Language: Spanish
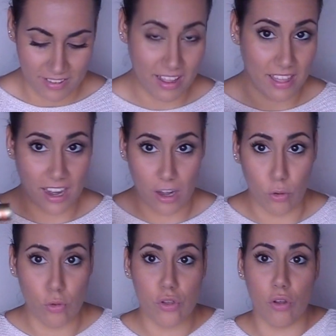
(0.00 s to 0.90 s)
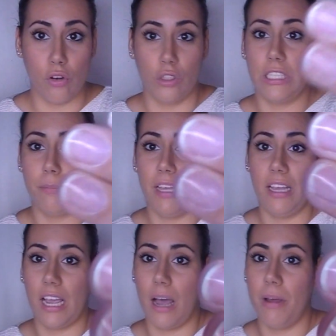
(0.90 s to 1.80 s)
Desde que lo uso no se
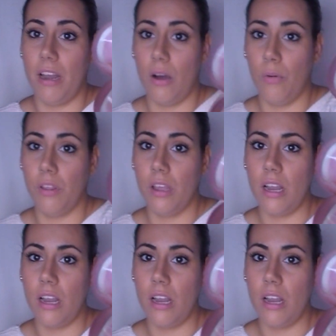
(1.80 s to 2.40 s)
me escaman las uñas,